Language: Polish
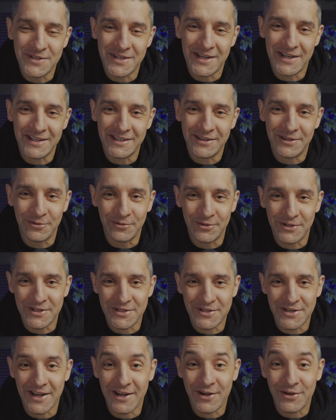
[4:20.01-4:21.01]
zachętą
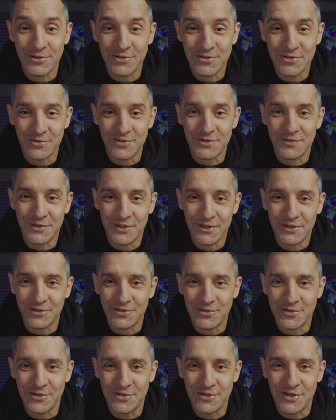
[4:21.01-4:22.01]
też jakością swojego
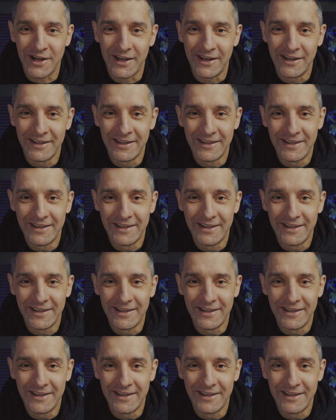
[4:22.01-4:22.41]
życia